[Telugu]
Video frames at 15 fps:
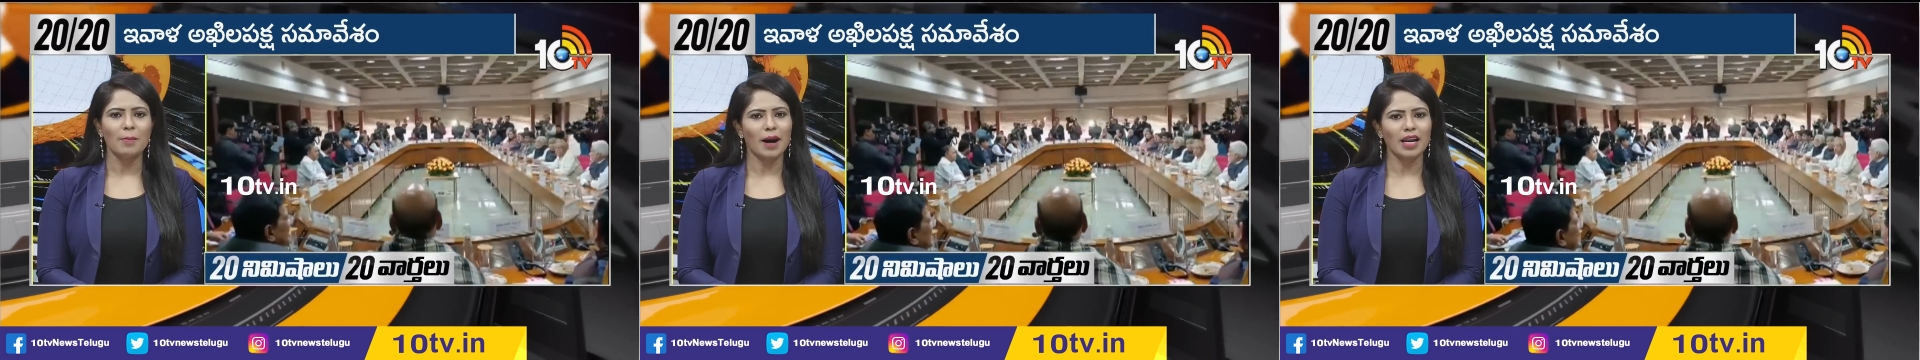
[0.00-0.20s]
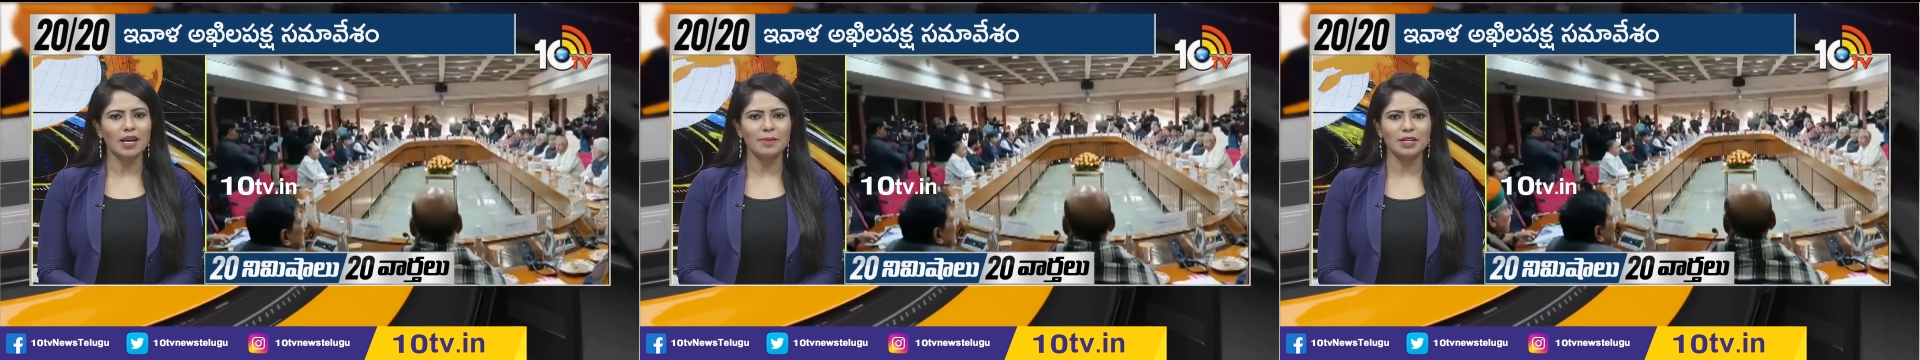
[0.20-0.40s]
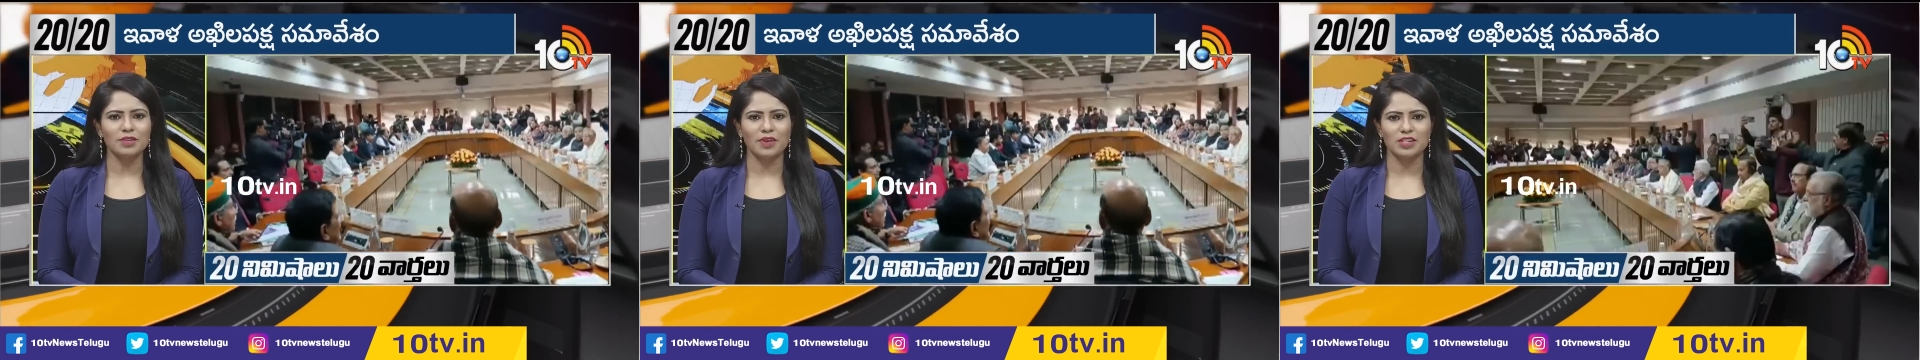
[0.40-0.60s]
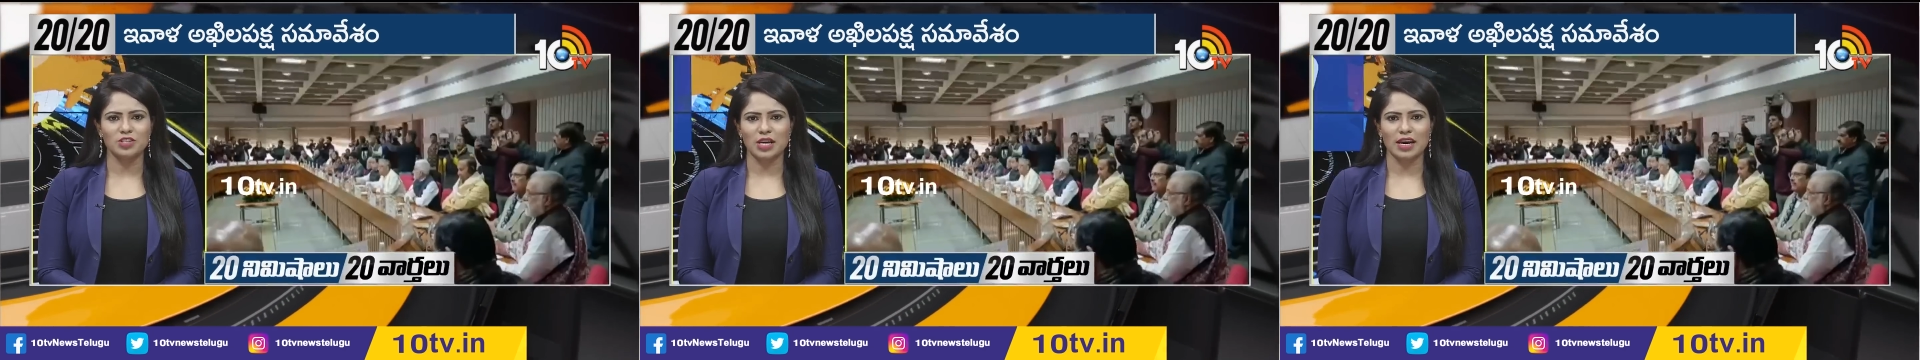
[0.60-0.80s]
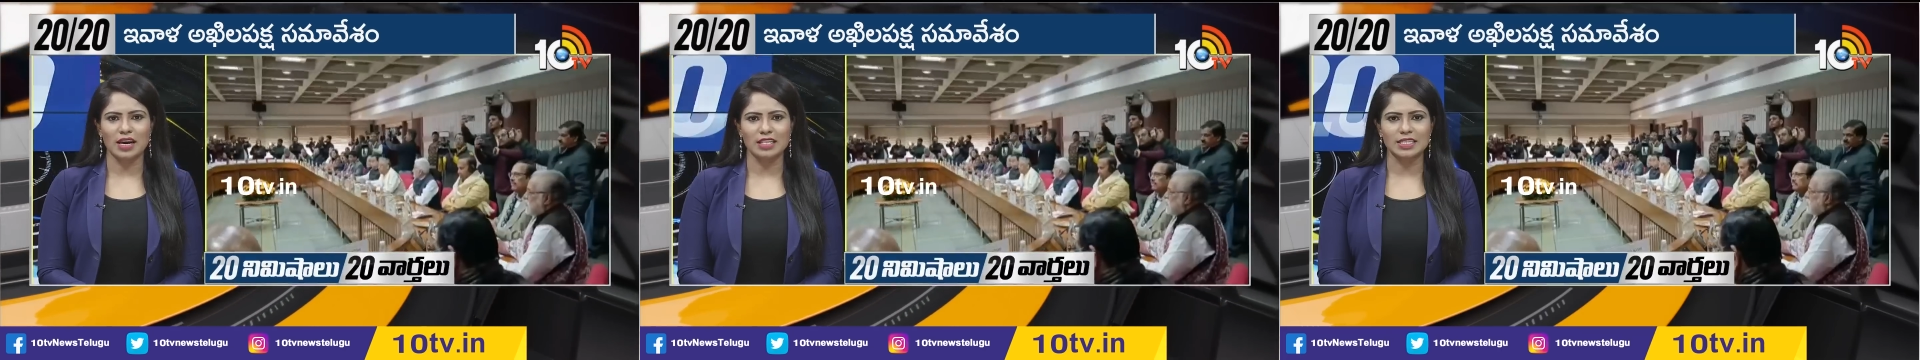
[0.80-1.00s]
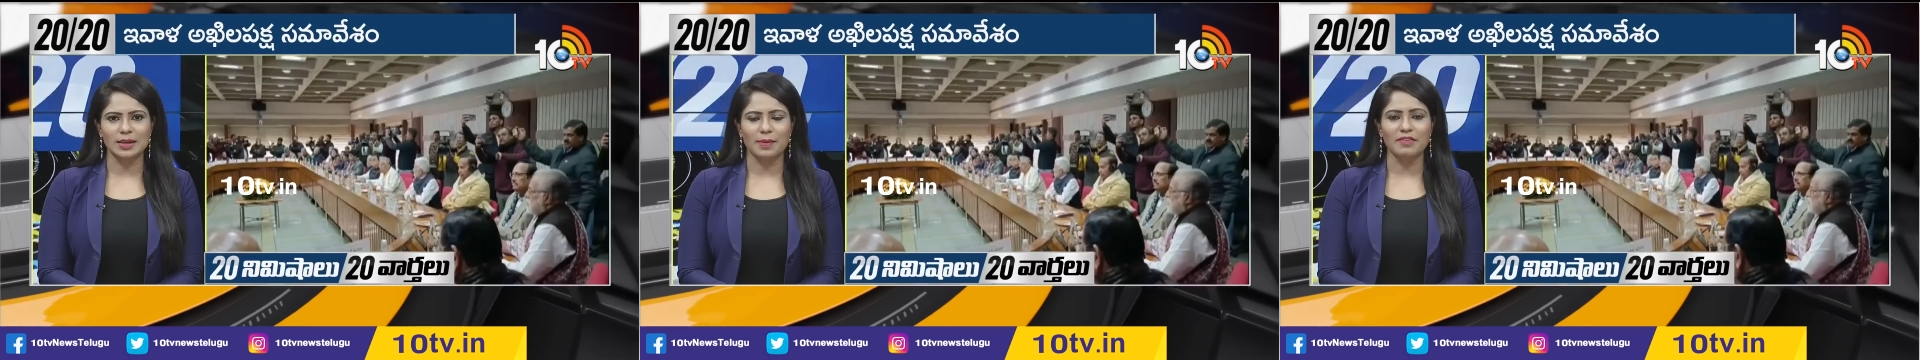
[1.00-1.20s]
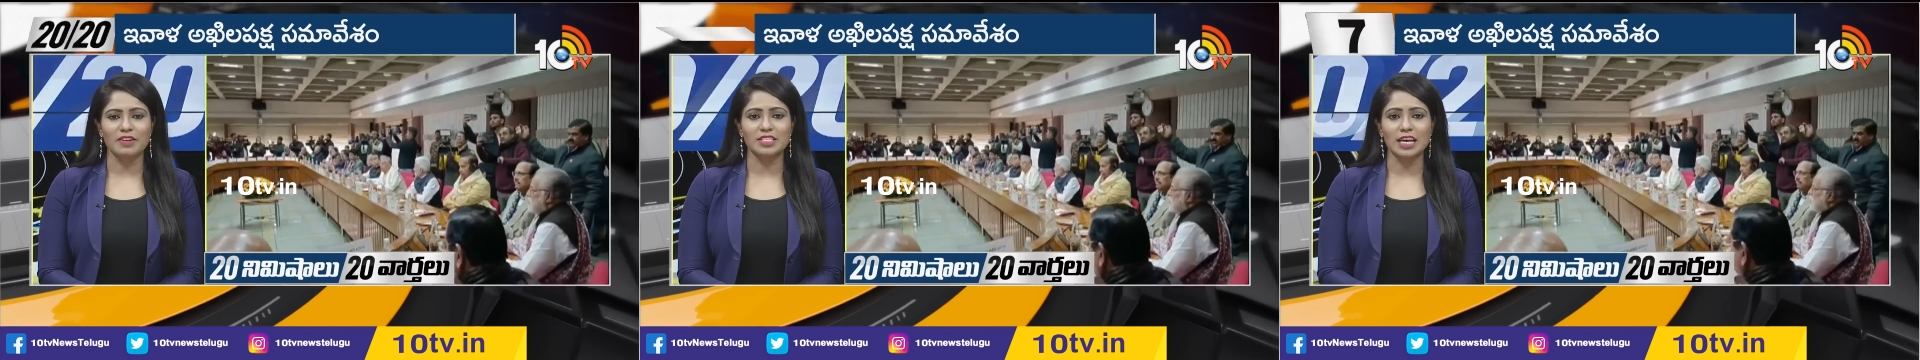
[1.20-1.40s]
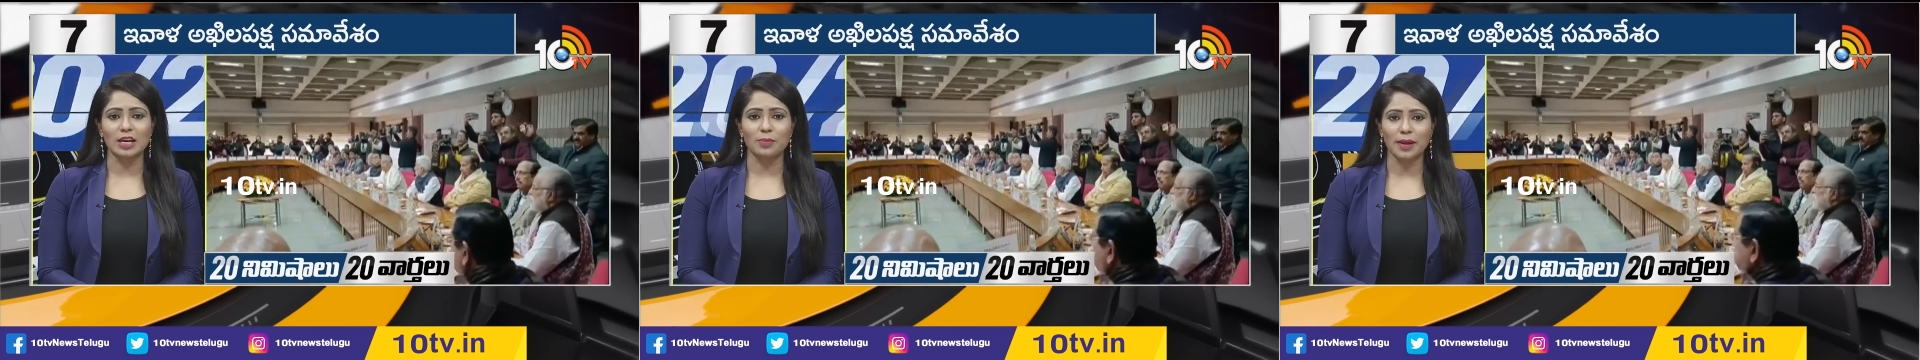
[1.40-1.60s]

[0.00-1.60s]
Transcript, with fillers: పార్లమెంటు వర్షాకాల సమావేశాలు